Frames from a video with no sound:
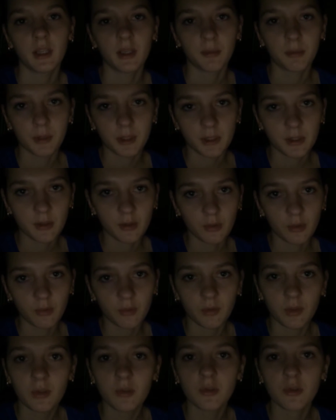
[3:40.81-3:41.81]
я
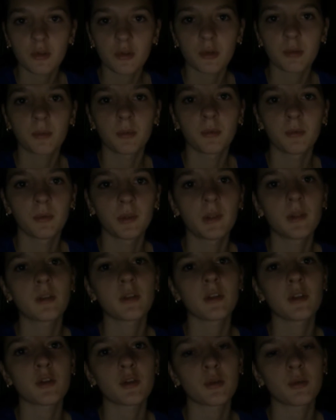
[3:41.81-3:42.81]
монтирую видео, чтобы выложить,